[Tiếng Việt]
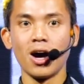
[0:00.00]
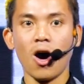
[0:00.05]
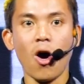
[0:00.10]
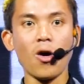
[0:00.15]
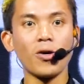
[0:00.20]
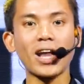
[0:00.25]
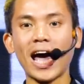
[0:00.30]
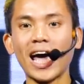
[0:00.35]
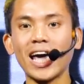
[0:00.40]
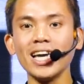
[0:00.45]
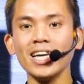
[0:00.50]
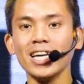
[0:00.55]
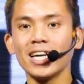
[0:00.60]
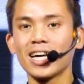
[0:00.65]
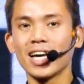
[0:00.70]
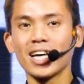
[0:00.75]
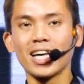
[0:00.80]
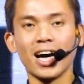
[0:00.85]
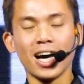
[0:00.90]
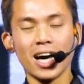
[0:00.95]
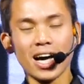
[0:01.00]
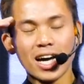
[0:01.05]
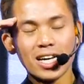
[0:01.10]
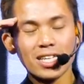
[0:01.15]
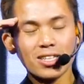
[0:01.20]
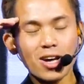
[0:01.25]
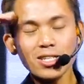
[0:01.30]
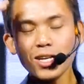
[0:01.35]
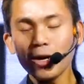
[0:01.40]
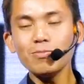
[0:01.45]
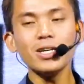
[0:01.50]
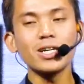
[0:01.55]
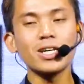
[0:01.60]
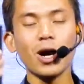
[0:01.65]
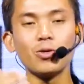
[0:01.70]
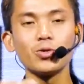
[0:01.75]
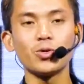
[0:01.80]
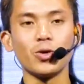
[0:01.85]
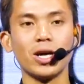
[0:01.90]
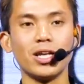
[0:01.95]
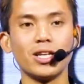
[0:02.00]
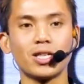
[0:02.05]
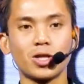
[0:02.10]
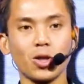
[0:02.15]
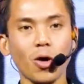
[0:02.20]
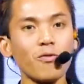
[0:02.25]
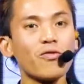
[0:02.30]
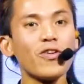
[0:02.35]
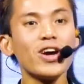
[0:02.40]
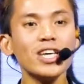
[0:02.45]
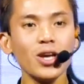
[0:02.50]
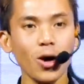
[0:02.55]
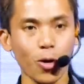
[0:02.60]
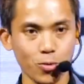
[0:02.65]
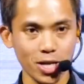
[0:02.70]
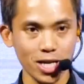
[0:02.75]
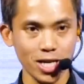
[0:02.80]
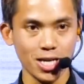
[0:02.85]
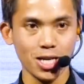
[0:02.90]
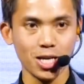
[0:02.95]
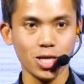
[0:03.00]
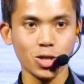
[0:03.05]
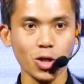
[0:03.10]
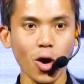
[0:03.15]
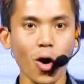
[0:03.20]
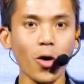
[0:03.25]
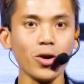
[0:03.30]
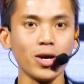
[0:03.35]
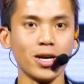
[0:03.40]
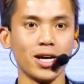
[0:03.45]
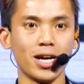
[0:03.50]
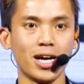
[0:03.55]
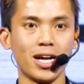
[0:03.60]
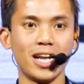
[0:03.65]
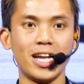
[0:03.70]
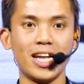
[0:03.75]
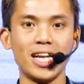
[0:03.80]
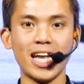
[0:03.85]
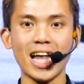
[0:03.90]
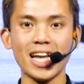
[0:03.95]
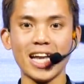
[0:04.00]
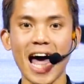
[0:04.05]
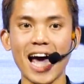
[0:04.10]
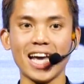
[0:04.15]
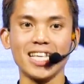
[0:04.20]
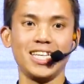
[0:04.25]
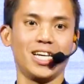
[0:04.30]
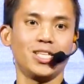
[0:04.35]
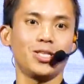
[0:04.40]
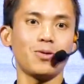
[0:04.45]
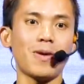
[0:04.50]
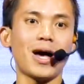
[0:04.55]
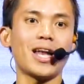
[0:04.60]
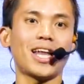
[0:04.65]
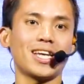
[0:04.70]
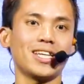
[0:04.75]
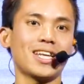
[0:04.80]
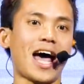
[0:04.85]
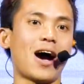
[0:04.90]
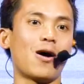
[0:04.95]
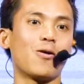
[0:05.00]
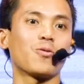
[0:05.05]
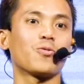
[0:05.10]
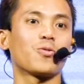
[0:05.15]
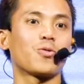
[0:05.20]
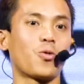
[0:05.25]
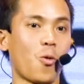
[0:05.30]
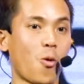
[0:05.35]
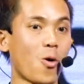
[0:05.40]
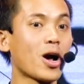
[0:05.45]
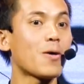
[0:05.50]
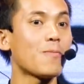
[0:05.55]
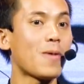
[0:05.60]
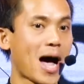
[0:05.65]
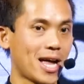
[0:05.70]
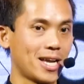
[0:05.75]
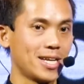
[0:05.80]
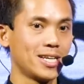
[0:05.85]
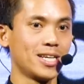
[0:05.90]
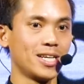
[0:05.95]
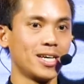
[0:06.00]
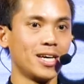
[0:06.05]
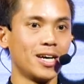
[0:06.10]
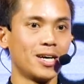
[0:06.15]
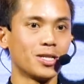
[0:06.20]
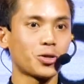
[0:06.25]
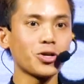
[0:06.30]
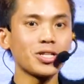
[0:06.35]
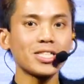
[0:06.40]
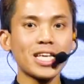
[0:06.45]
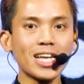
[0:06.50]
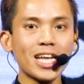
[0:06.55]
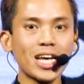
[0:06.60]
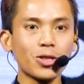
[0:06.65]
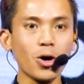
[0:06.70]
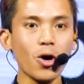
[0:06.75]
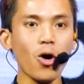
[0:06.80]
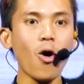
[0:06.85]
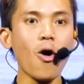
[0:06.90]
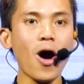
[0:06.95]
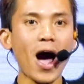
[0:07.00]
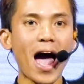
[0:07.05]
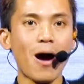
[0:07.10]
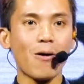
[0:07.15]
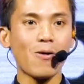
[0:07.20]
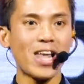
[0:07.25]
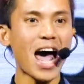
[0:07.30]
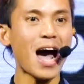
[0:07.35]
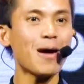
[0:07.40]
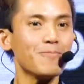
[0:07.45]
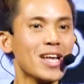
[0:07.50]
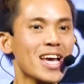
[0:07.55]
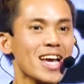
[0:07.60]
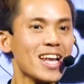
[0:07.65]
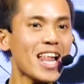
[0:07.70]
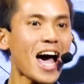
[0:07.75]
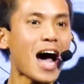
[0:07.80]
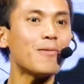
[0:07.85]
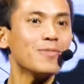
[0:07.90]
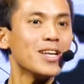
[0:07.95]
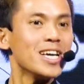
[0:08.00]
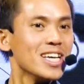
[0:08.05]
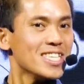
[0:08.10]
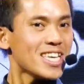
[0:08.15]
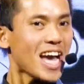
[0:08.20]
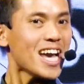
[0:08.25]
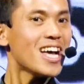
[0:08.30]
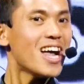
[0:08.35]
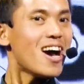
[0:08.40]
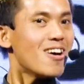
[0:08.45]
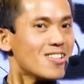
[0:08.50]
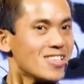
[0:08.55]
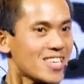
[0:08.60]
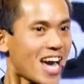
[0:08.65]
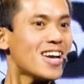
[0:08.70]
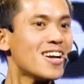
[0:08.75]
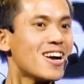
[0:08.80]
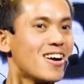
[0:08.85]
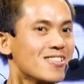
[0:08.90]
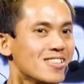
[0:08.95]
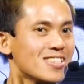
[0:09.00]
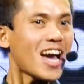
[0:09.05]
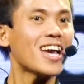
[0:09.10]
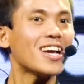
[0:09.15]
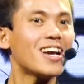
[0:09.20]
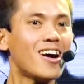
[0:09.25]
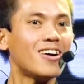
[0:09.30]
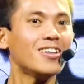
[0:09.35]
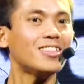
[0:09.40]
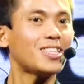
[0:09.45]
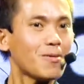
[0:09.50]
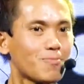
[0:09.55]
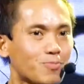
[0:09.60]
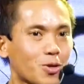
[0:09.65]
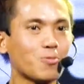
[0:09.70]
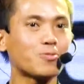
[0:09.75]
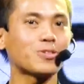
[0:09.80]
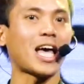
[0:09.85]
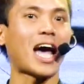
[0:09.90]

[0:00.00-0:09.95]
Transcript: Hồi nãy nó giống như câu chuyện, tôi ví dụ đi, tôi là đại diện cho ban lãnh đạo của các bạn. Tôi trên này tôi hô hào làm đi, nhanh hơn, tiếp